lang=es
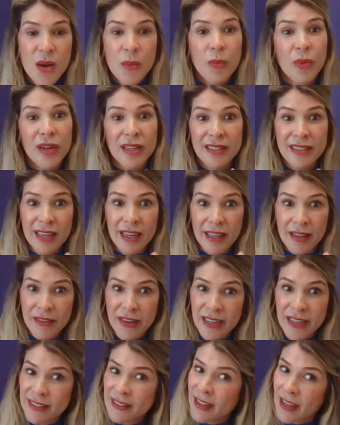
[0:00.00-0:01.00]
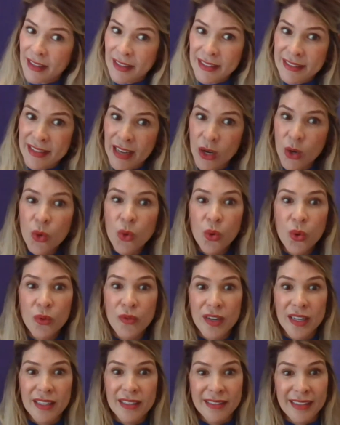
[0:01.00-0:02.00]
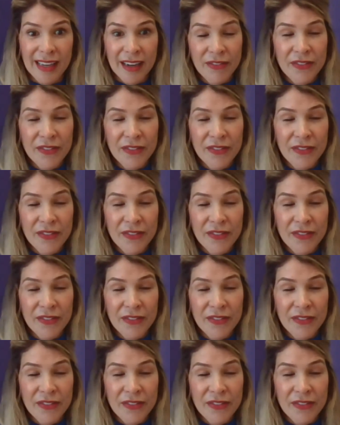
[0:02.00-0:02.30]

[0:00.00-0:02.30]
pueden ser de bienestar de salud, bienestar